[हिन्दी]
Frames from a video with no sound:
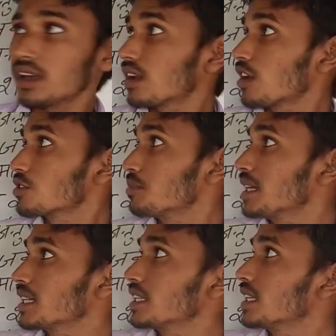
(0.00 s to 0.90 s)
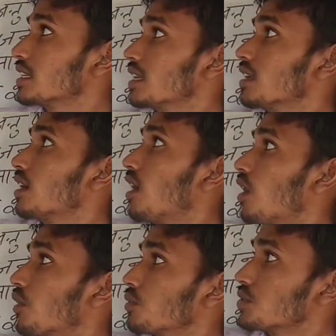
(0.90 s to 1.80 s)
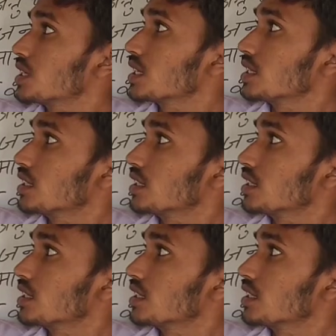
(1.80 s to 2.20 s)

अनाउंसमेंट किए थे और उसी के